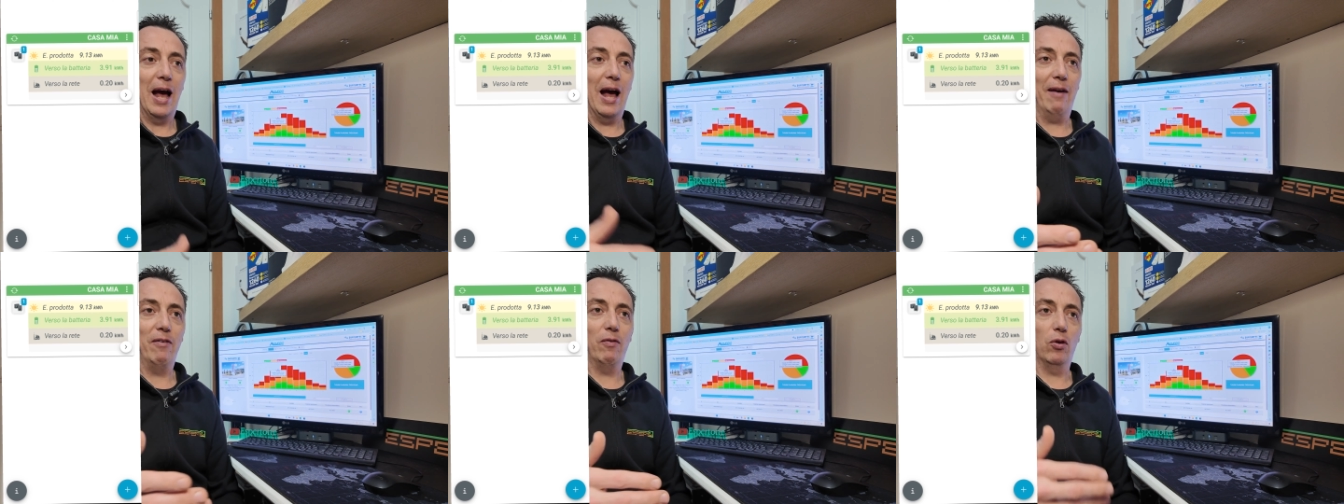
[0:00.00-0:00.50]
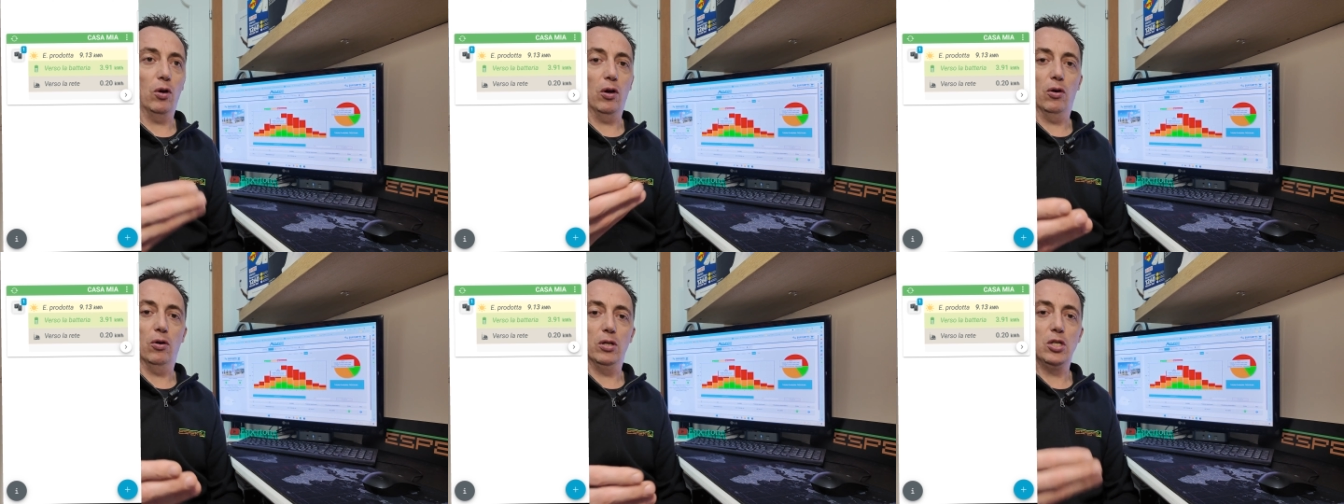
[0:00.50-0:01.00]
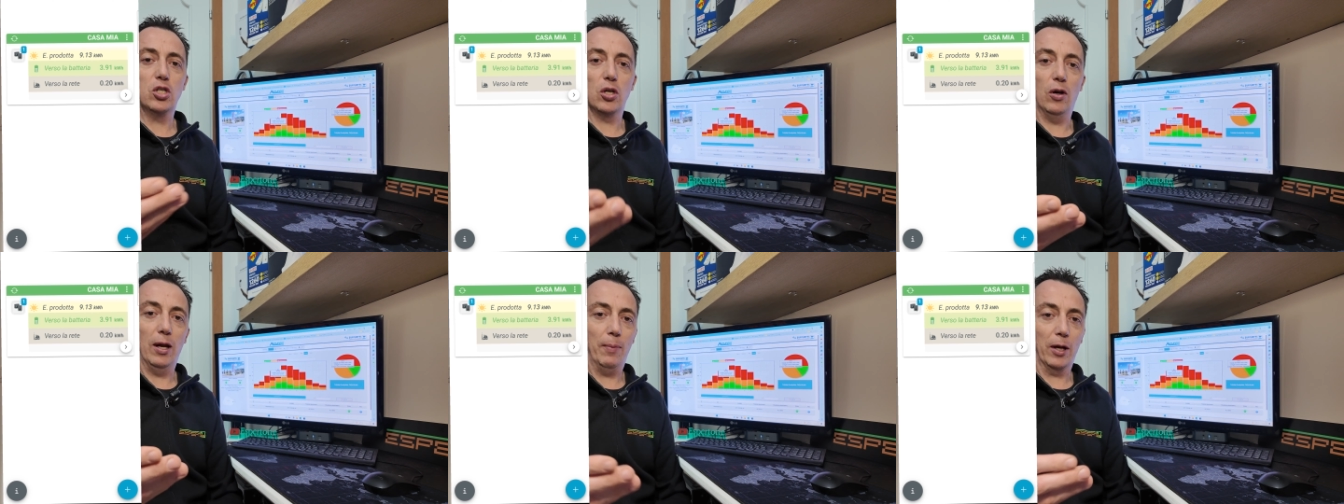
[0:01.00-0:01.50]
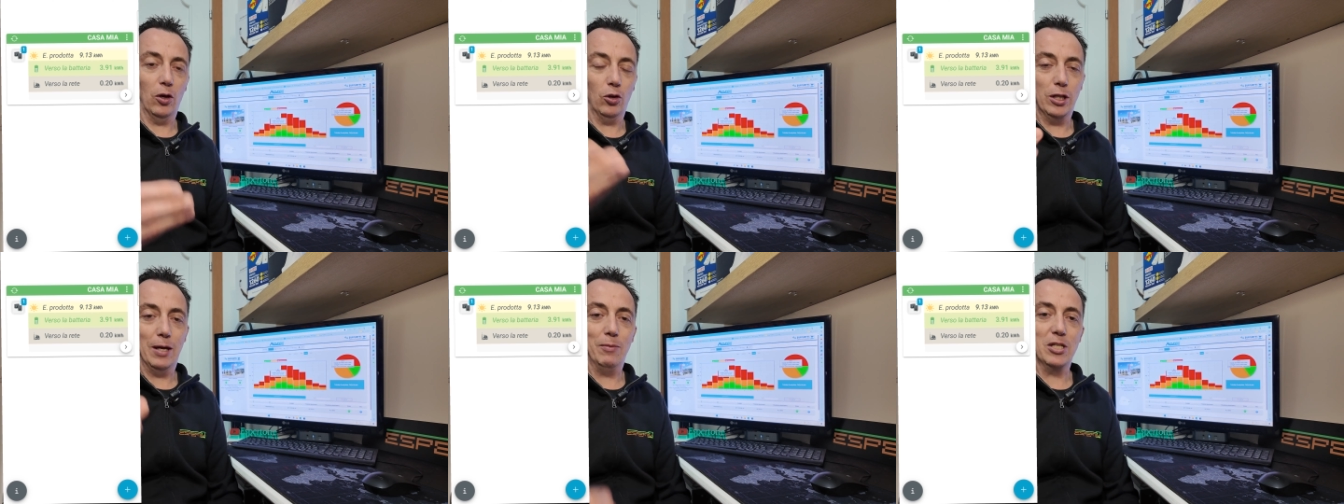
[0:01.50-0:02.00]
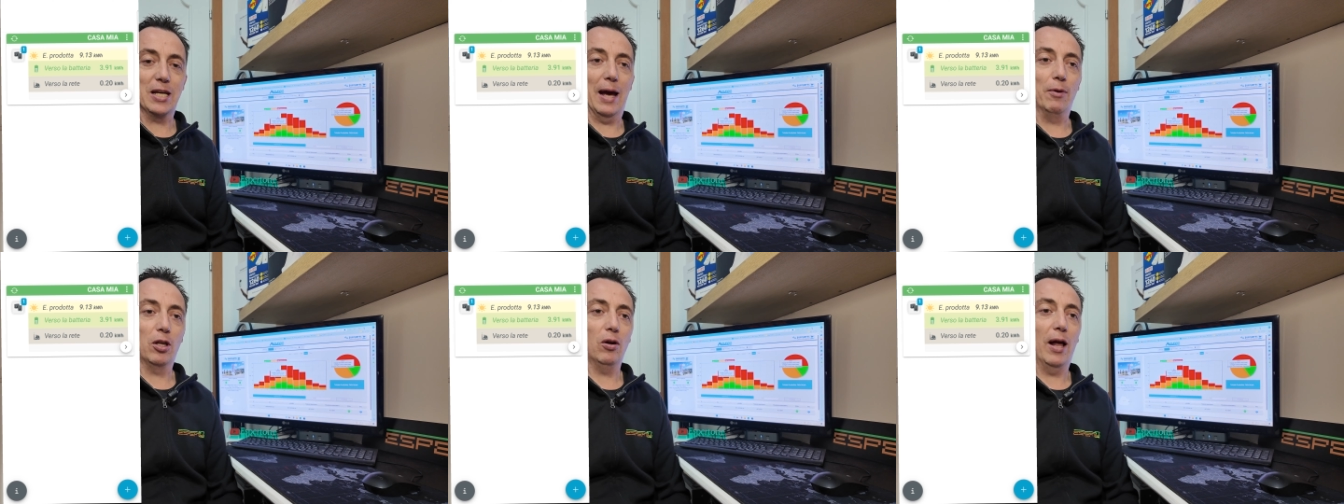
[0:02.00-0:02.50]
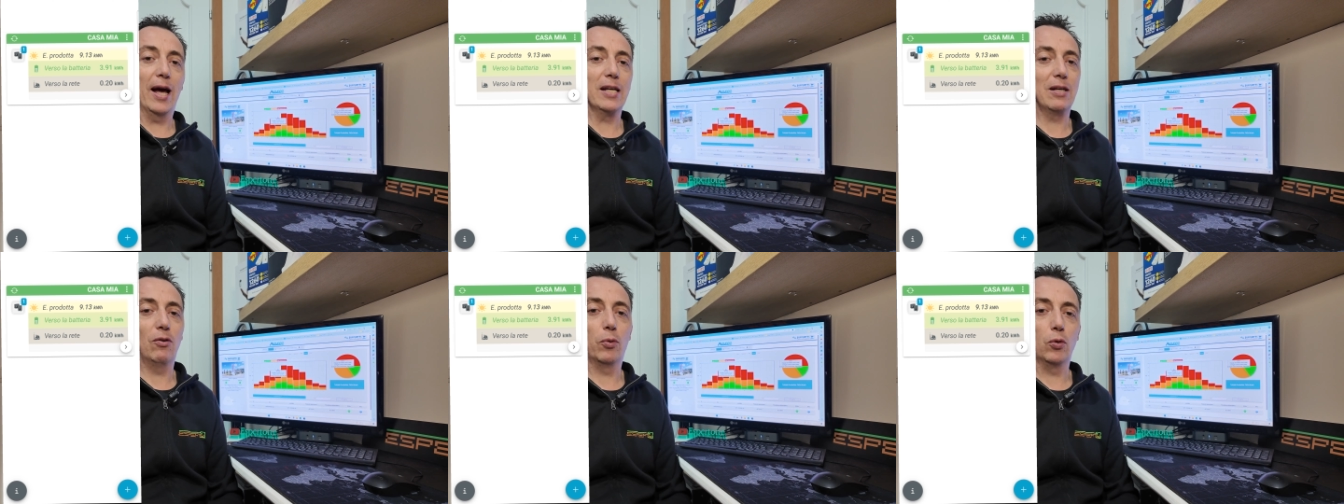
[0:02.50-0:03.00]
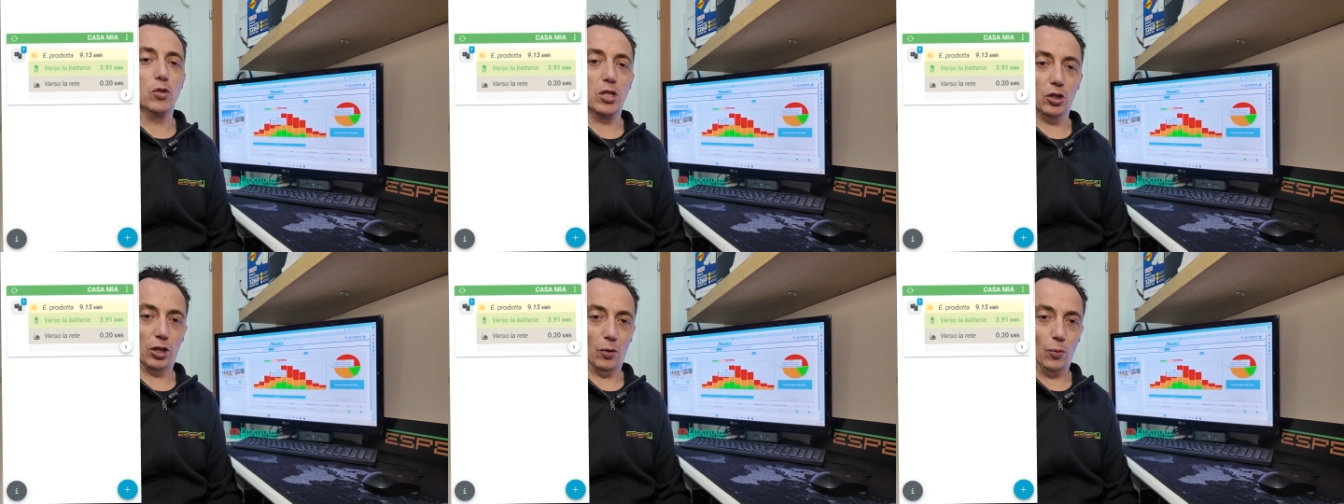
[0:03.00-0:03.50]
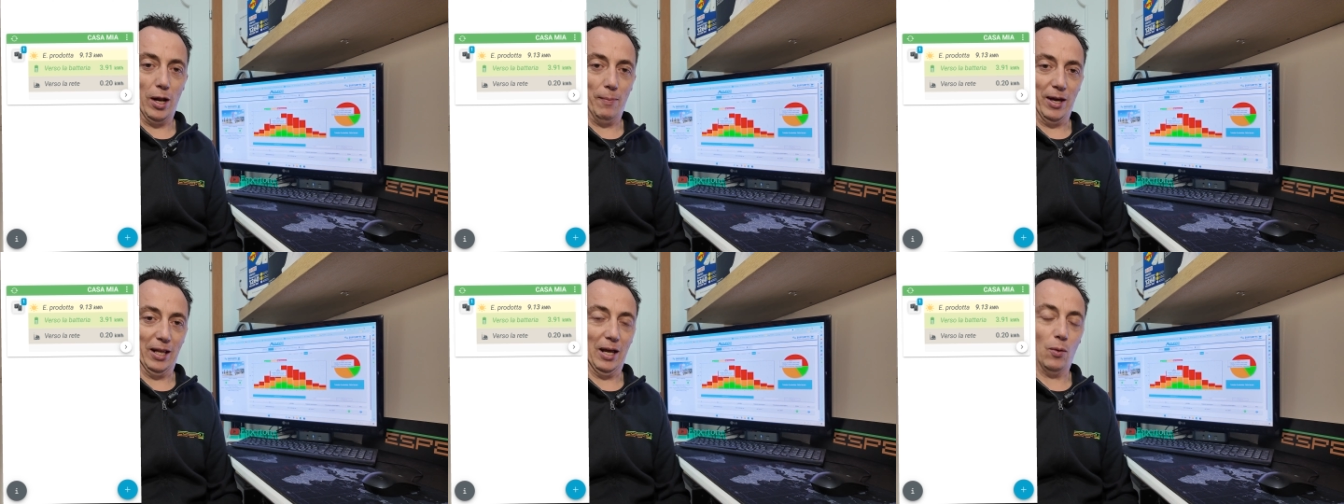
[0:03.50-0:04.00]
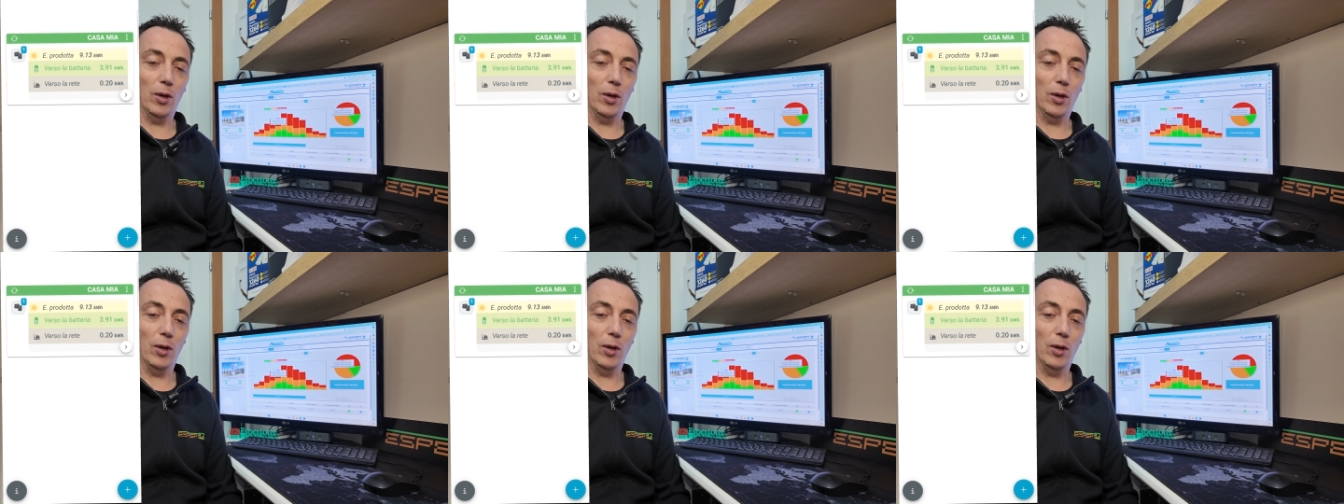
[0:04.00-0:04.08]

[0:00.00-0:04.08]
avevano il sole, perché ho degli amici che abitano là, e stavano producendo tranquillamente.